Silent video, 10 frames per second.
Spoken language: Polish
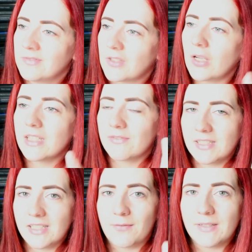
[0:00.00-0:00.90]
to jest
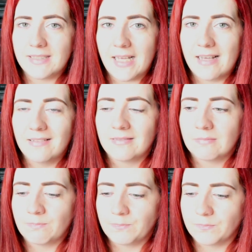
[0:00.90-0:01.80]
właśnie kwestia
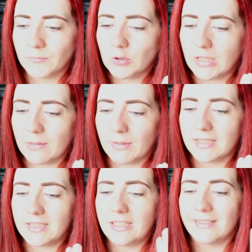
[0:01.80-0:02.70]
mm, tutaj
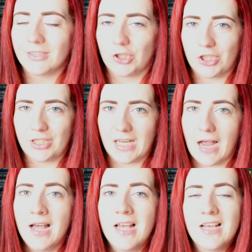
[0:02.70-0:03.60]
tematyki życia,